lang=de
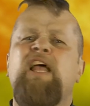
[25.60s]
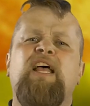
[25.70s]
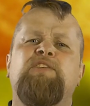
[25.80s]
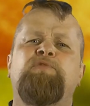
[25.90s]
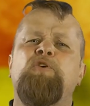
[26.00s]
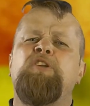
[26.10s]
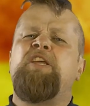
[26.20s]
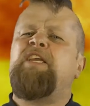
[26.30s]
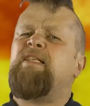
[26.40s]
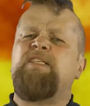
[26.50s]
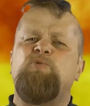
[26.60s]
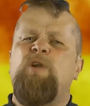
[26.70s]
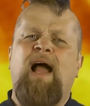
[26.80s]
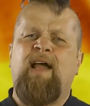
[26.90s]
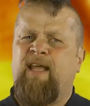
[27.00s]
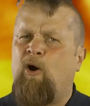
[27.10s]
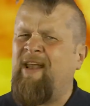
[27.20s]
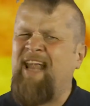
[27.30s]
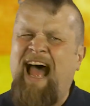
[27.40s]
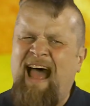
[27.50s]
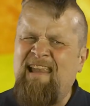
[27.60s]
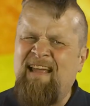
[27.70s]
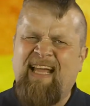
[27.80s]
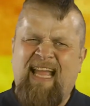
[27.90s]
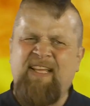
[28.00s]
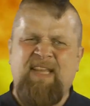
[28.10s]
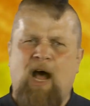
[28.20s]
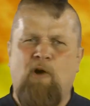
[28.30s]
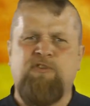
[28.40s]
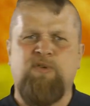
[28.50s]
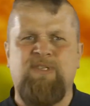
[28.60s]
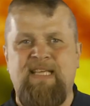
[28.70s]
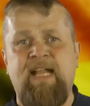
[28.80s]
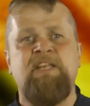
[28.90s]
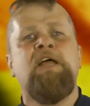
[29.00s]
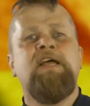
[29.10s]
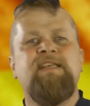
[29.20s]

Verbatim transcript: Es würde hier zu lange dauern, alle Rechte aufzuzählen,